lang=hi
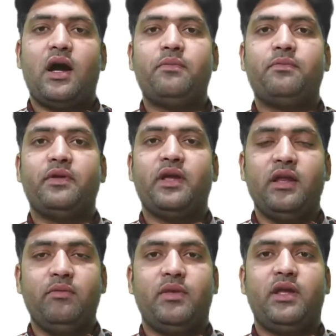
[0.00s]
अब
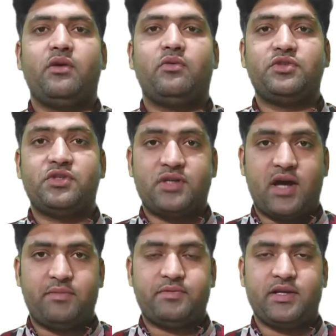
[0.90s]
इनमें कुछ
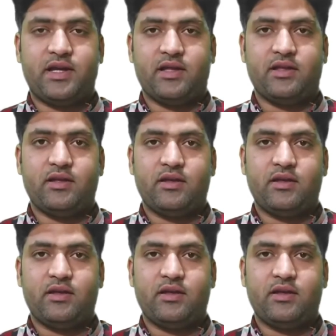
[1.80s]
टाइप्स हैं